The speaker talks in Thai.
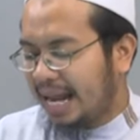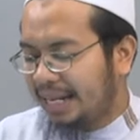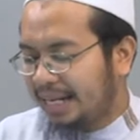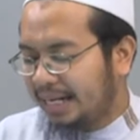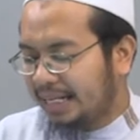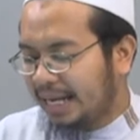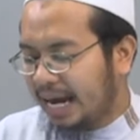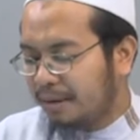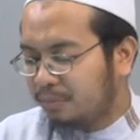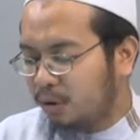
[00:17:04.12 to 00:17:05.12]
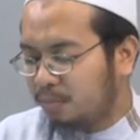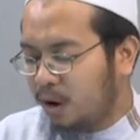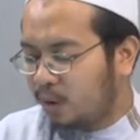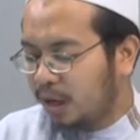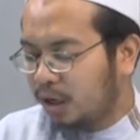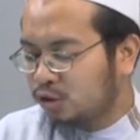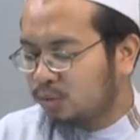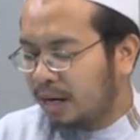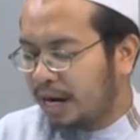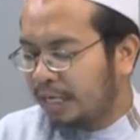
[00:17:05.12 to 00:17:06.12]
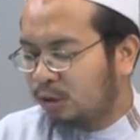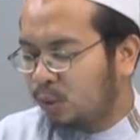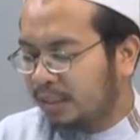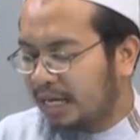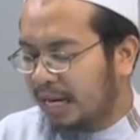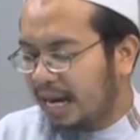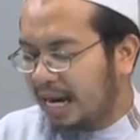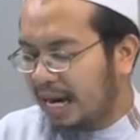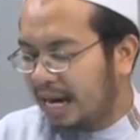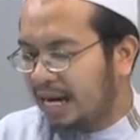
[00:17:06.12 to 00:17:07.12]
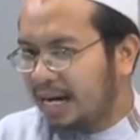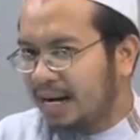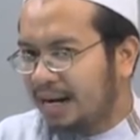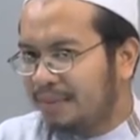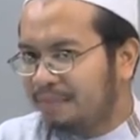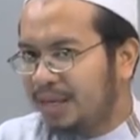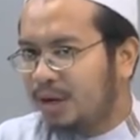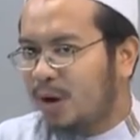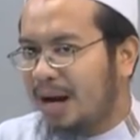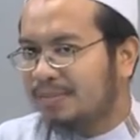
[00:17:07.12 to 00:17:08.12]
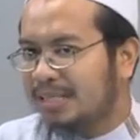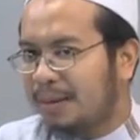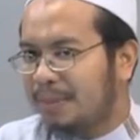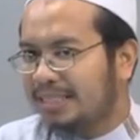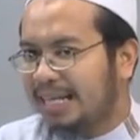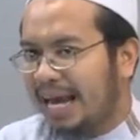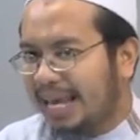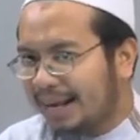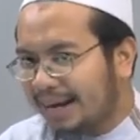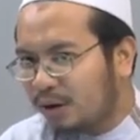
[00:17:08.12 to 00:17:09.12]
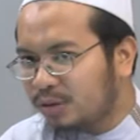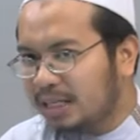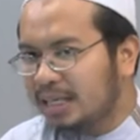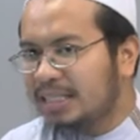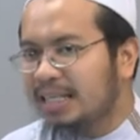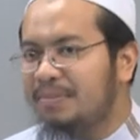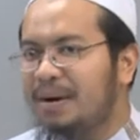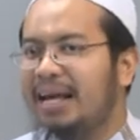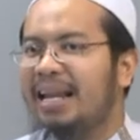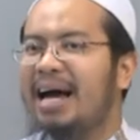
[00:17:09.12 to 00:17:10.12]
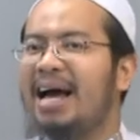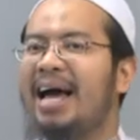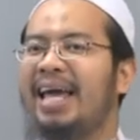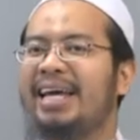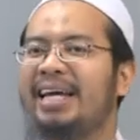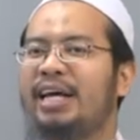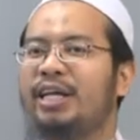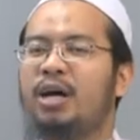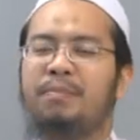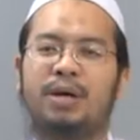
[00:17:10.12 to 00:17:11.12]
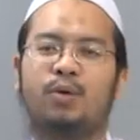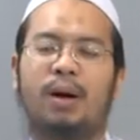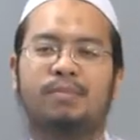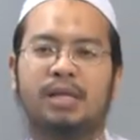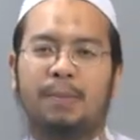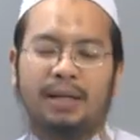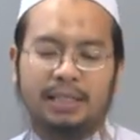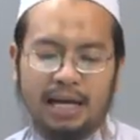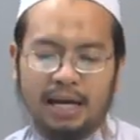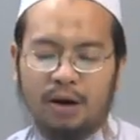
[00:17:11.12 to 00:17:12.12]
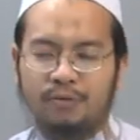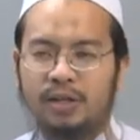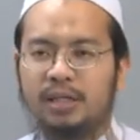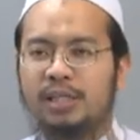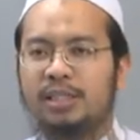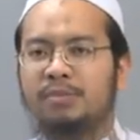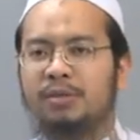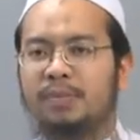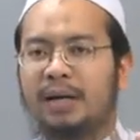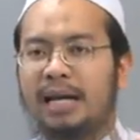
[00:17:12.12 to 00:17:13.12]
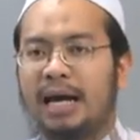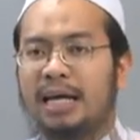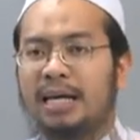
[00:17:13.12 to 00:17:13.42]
ณหนึ่ง ในการบ่งบอกว่าอัลลอฮฺสุบฮานะฮัวตาลา มีความสามารถจะให้เราตื่นขึ้นมาได้ ย่อมมีความสามารถที่จะให้เราฟื้นคืนชีพขึ้นมาได้